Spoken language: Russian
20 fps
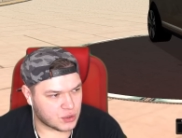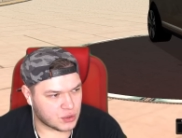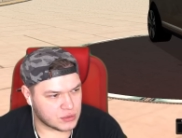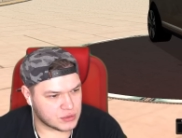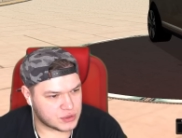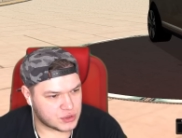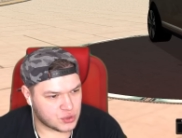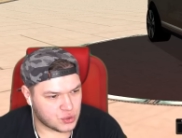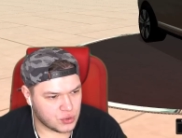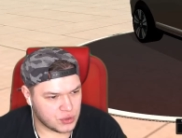
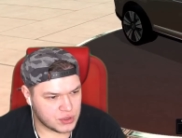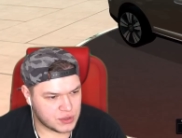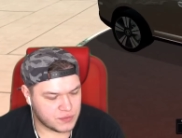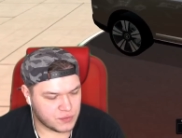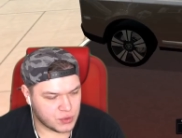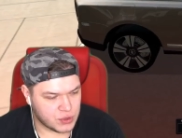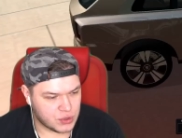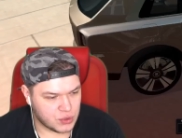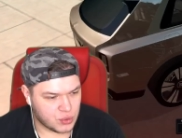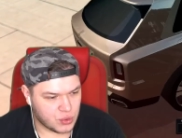Rolls-Royce
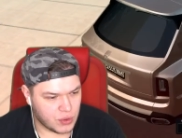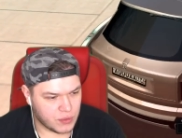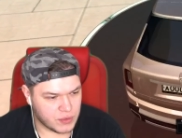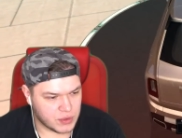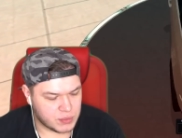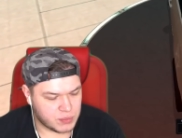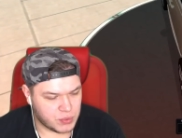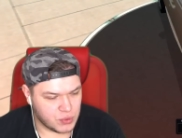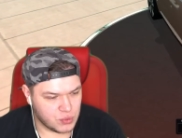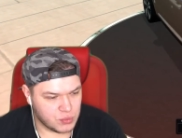вот такой
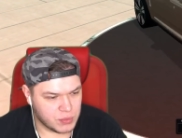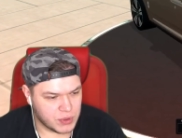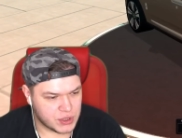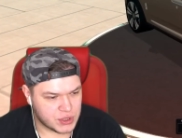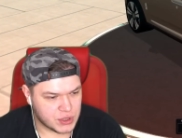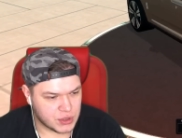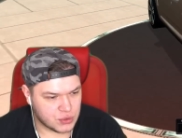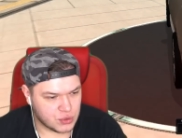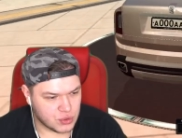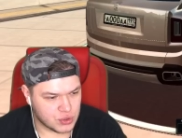вот,
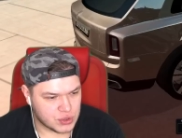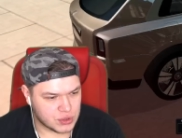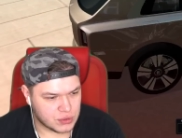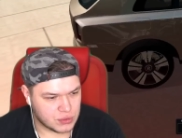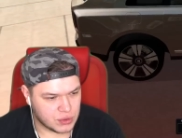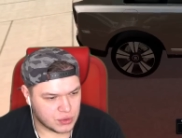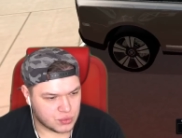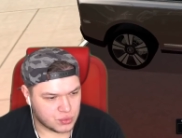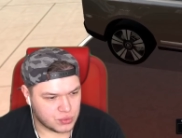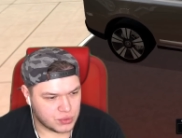плюмбочка тоже,
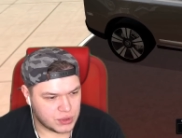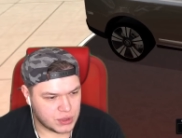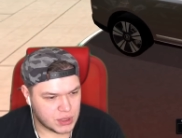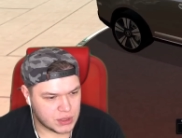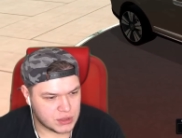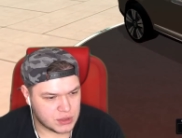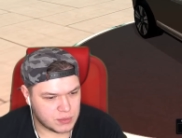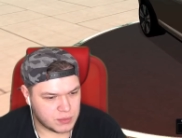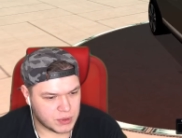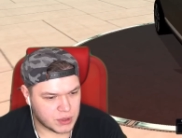нихуя
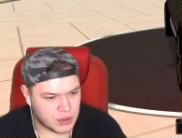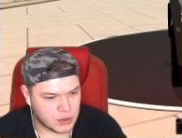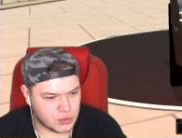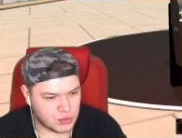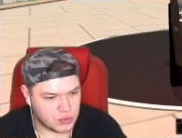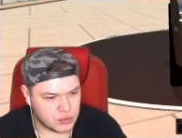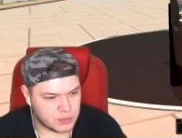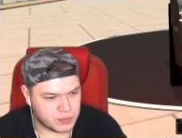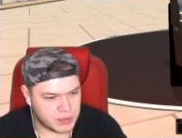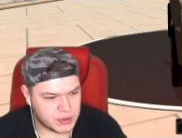себе
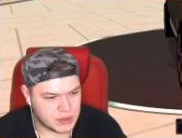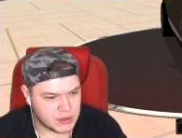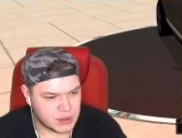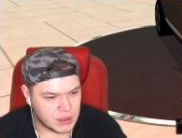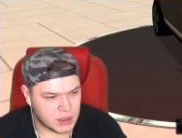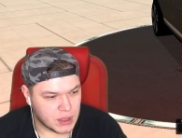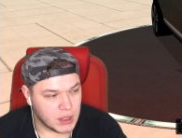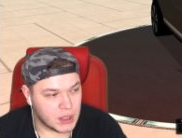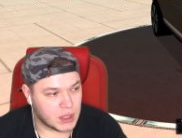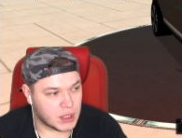какой
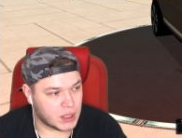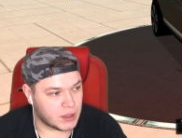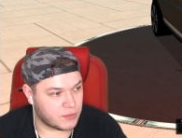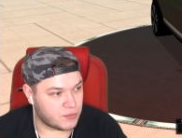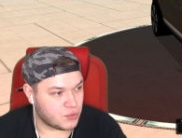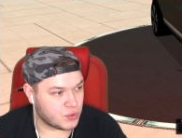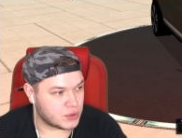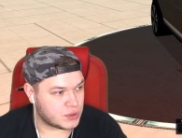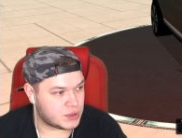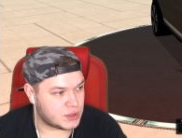А,
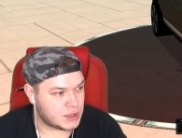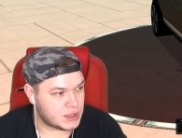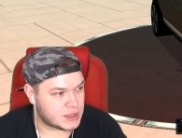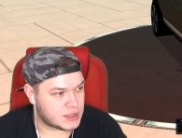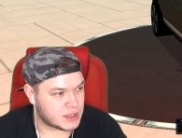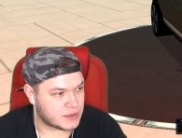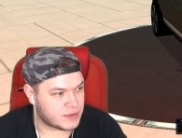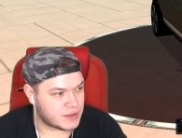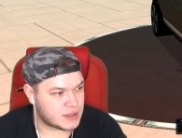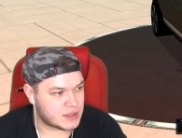вот, и,
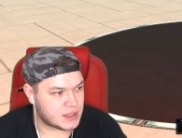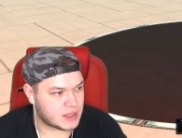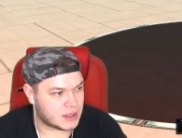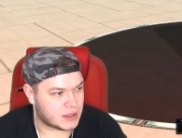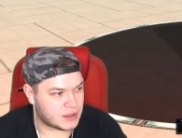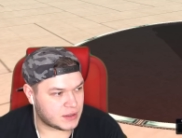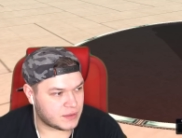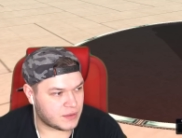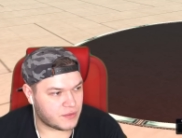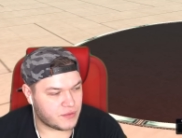
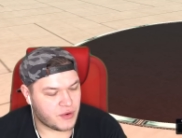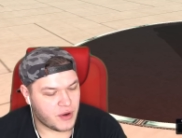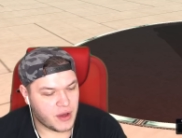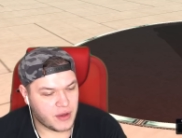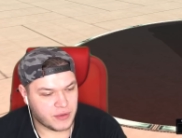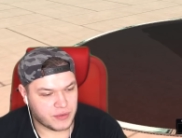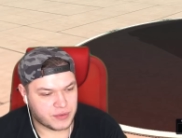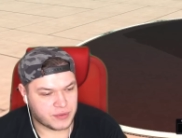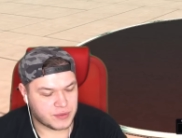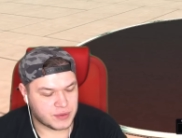соответственно,
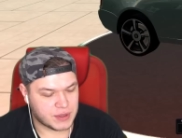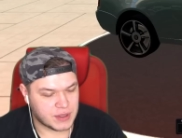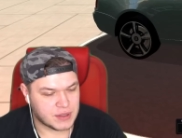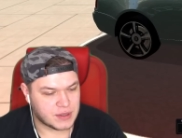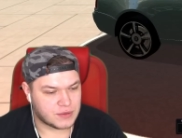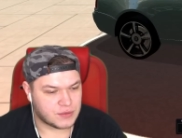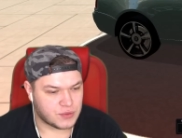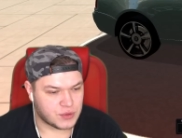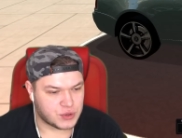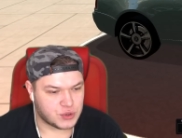Ralph вот
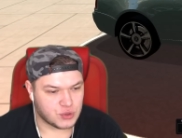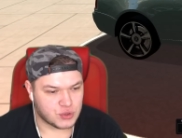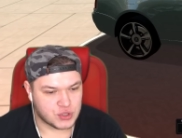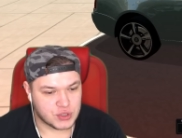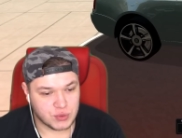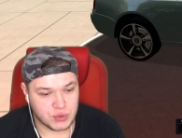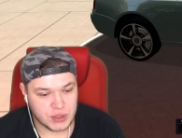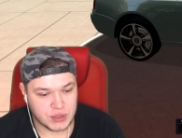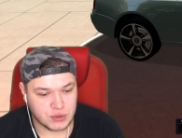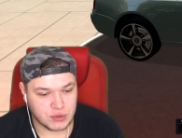этот вот
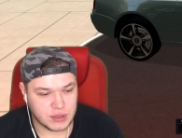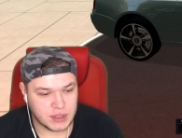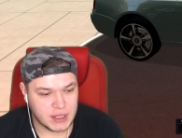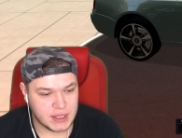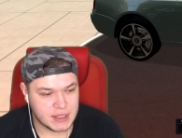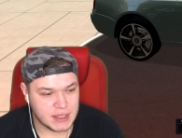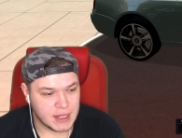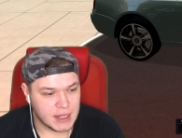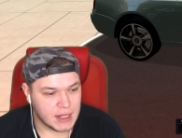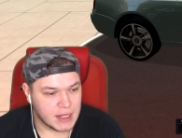тоже у нас есть.